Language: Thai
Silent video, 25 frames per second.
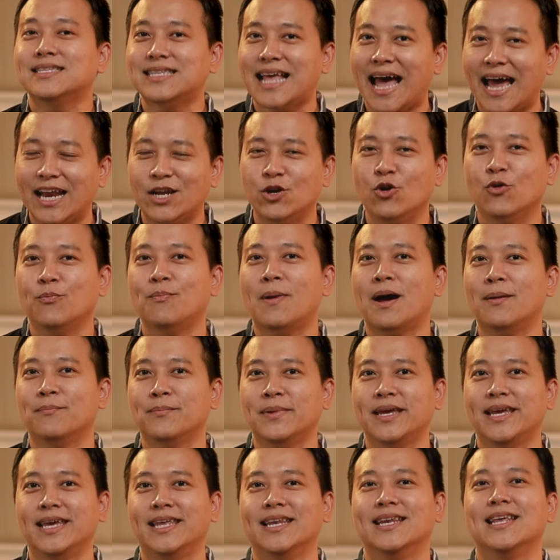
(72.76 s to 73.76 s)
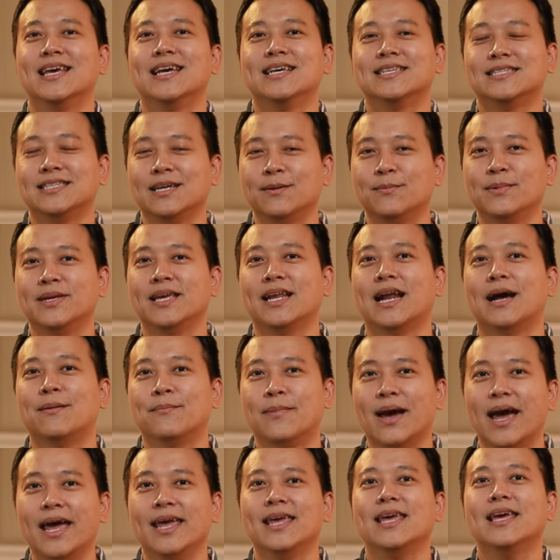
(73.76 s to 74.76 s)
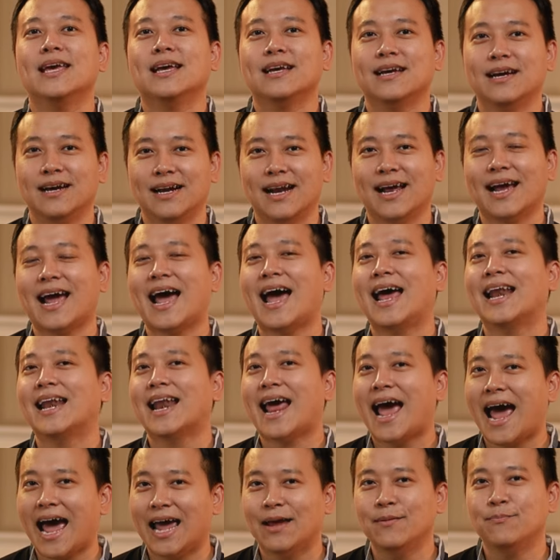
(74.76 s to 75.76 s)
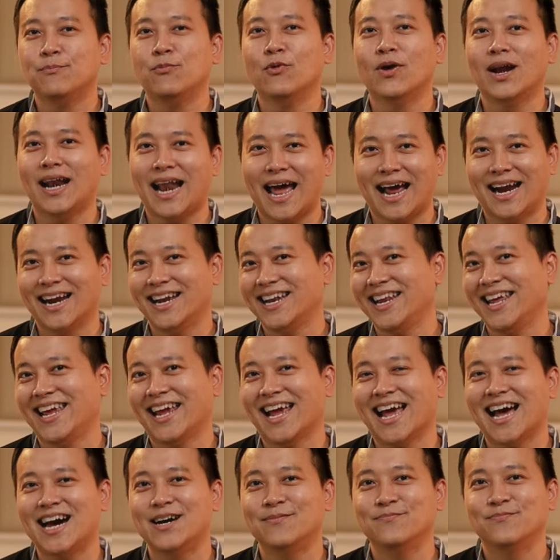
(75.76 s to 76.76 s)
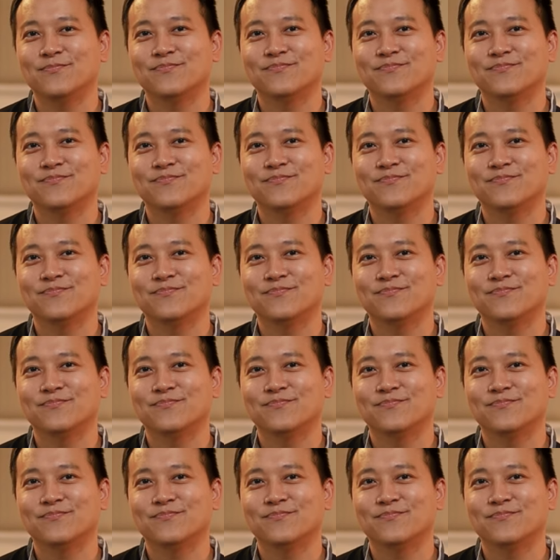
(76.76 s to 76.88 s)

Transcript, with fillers: สารโดปามีนซึ่งมันจะทำให้เกิดอาการหายปวดหลังนั่นเองครับ